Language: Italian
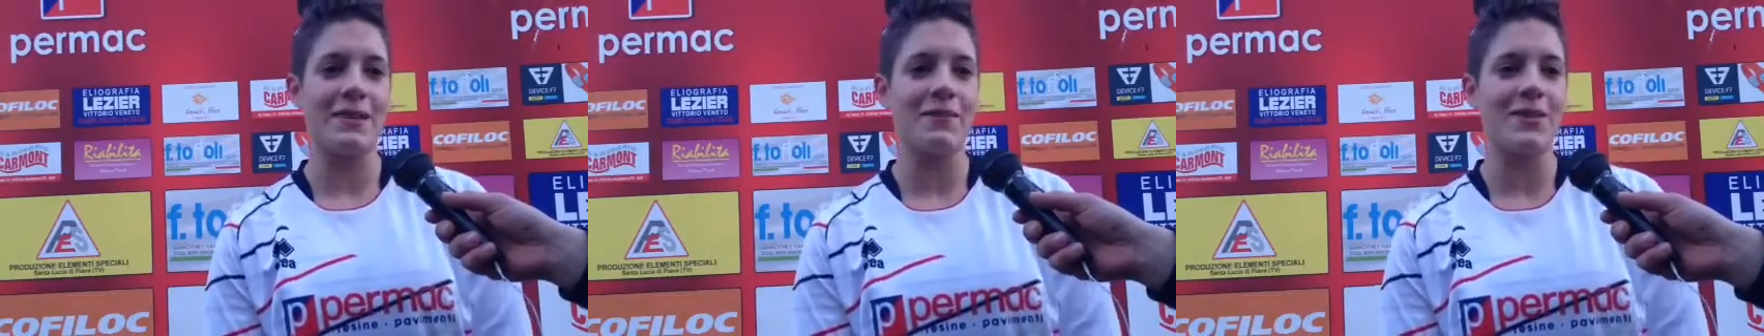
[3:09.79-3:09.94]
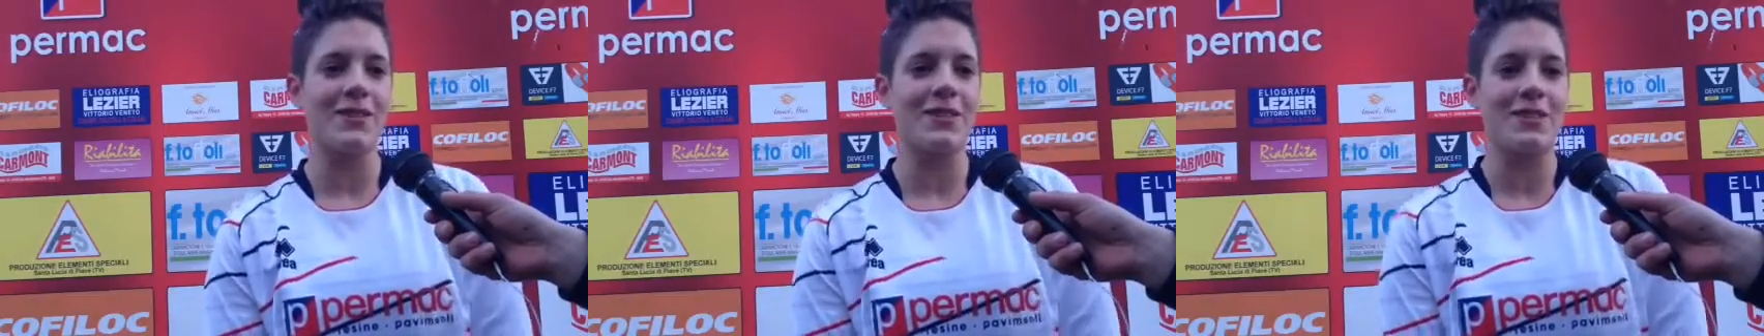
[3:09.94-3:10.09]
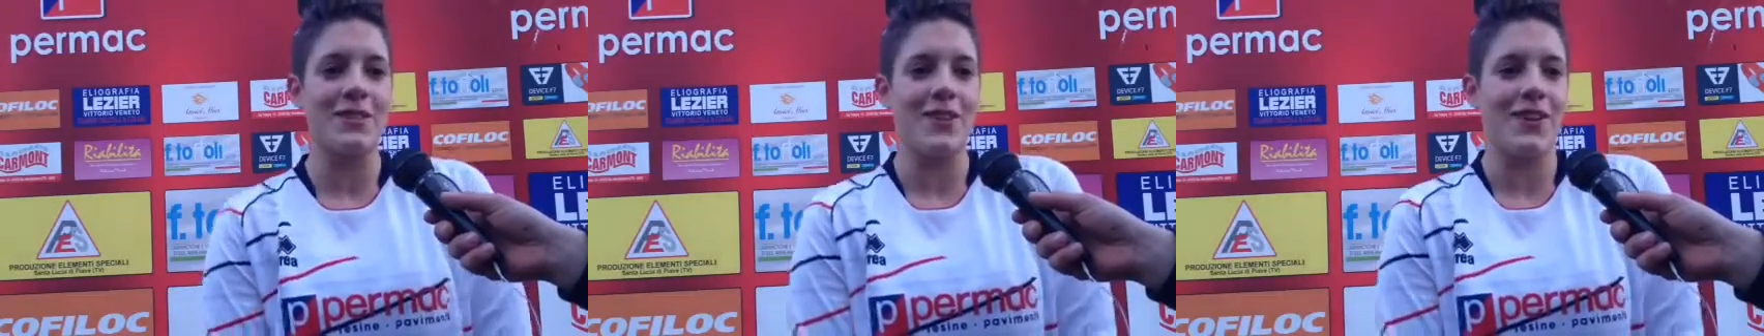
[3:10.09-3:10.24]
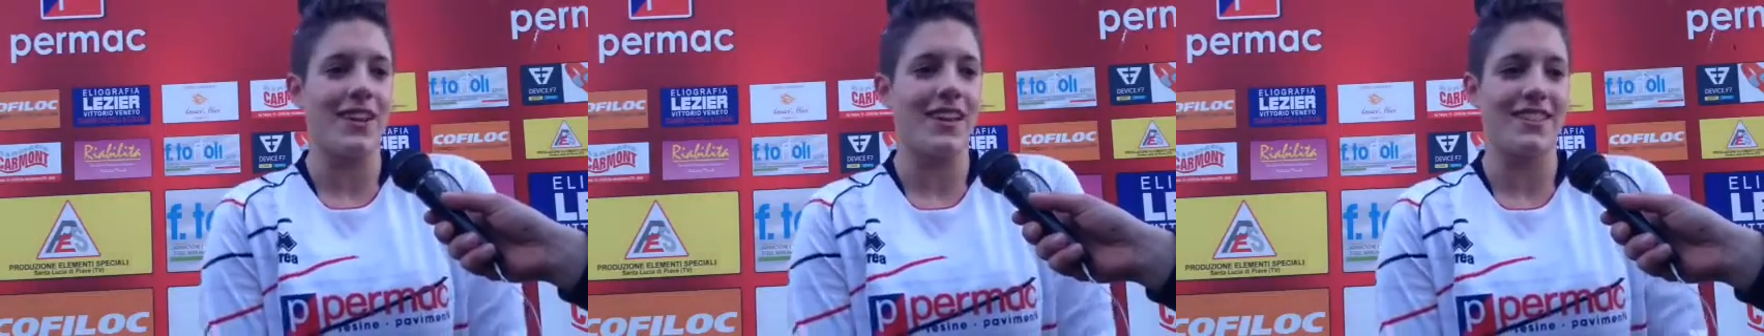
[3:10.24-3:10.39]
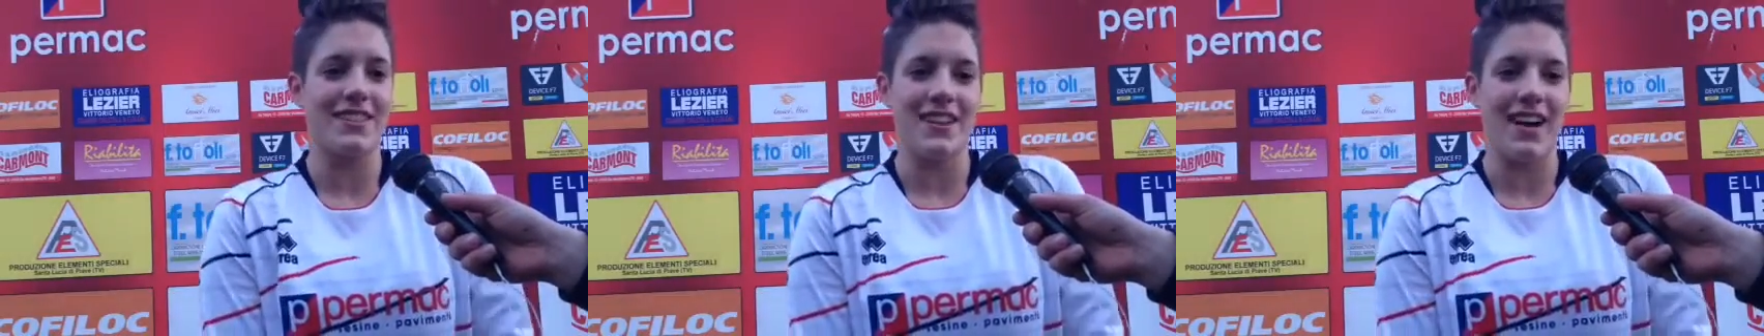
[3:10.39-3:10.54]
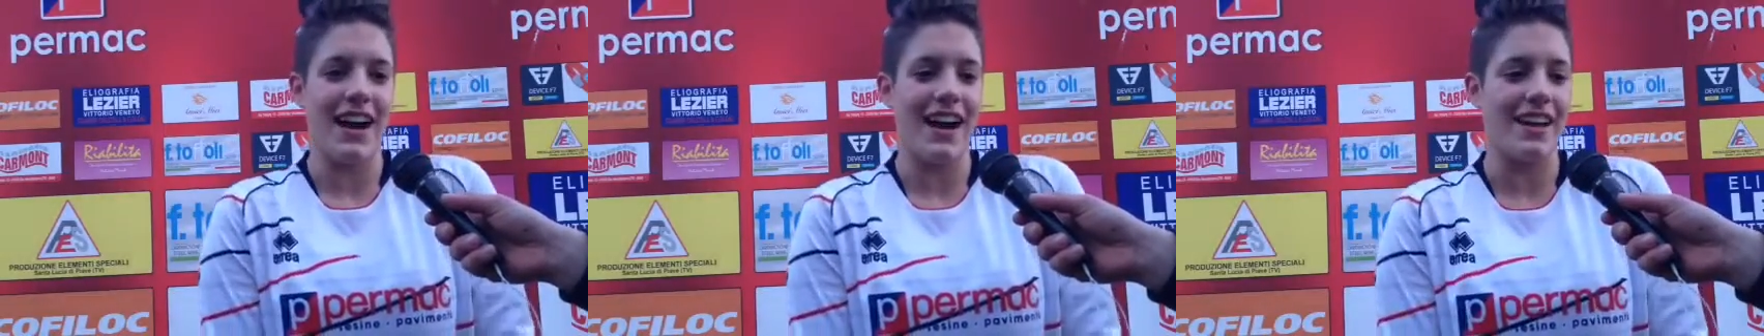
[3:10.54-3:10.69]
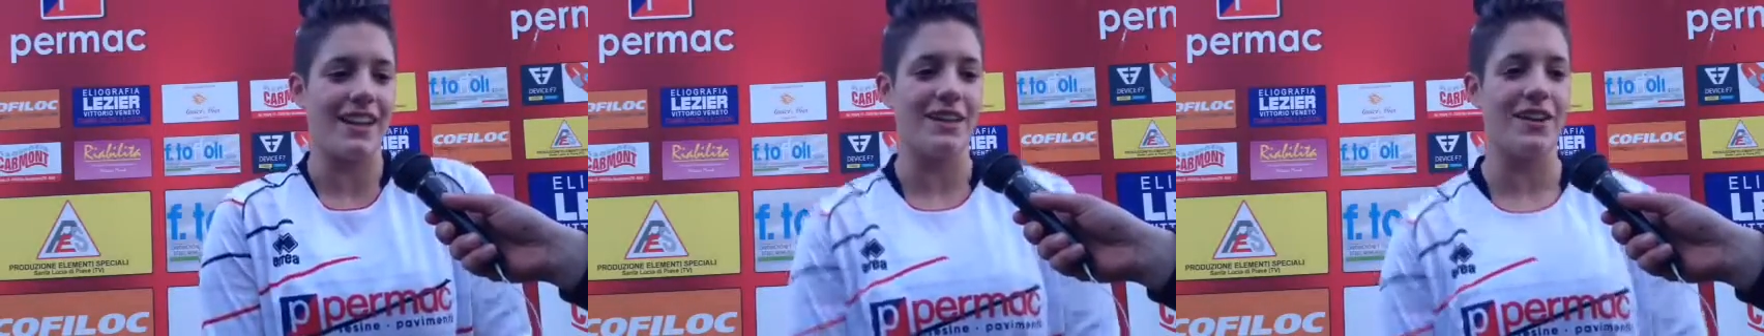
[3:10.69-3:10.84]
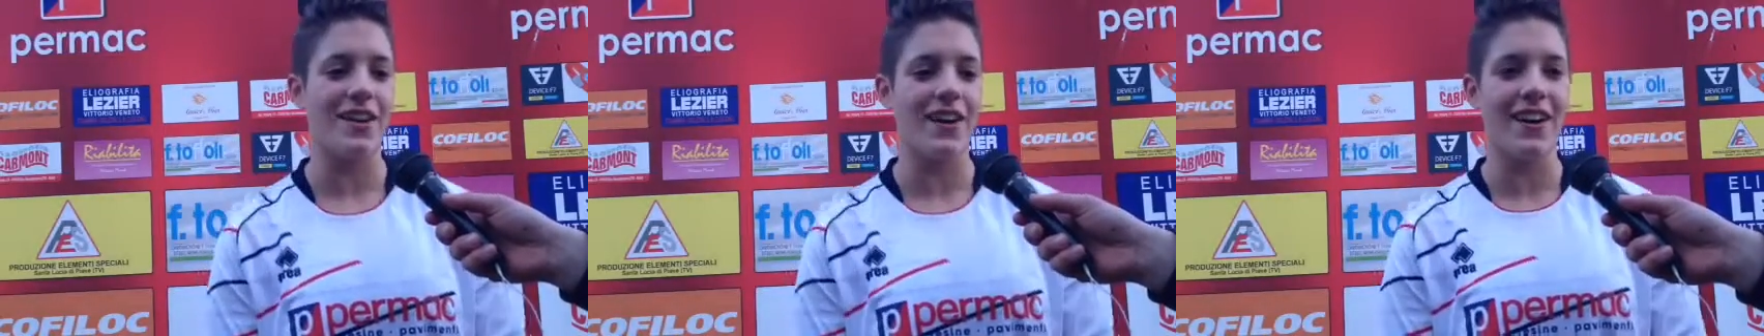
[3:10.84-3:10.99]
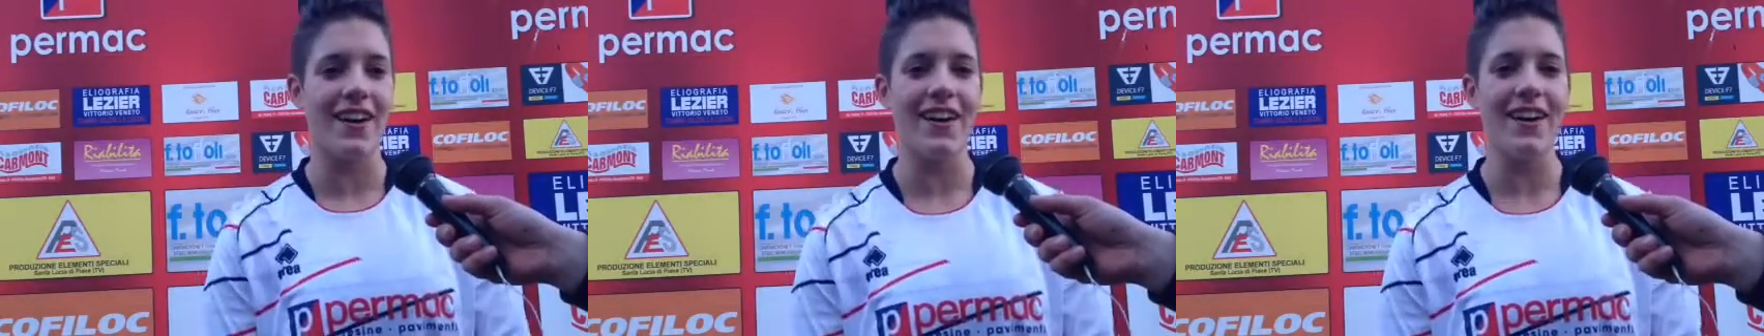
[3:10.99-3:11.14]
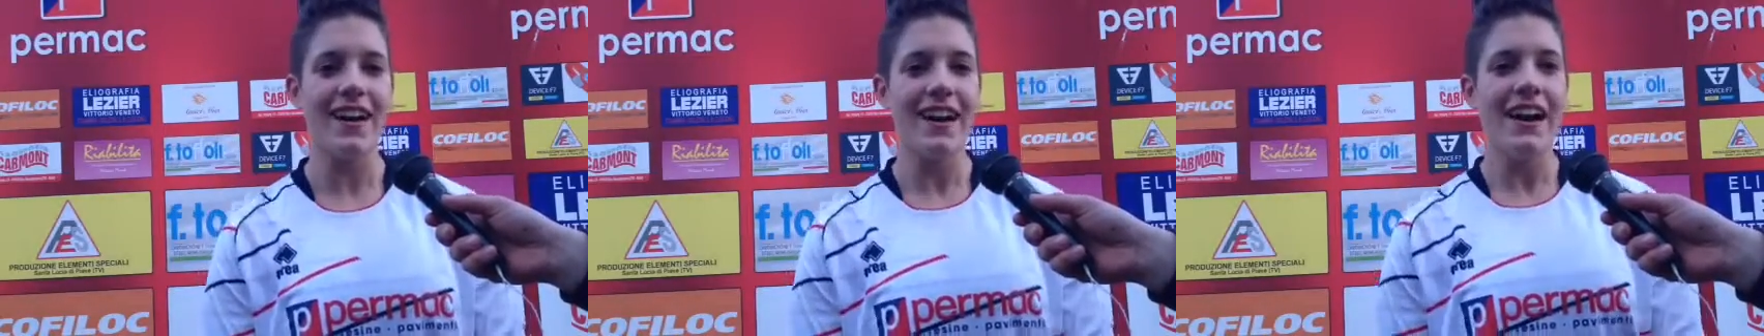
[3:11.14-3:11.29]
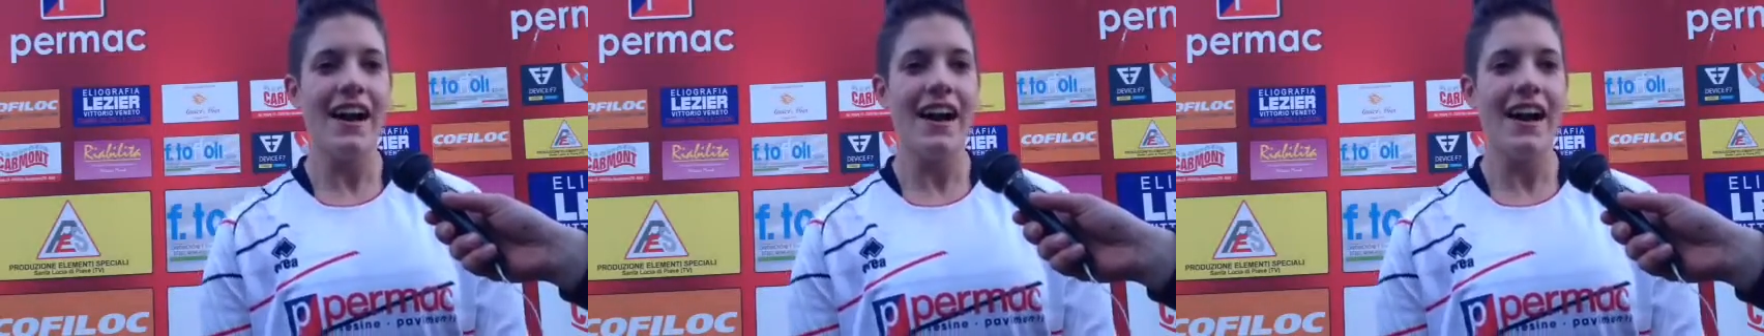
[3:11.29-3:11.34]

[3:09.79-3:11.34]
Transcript: emozione, cioè io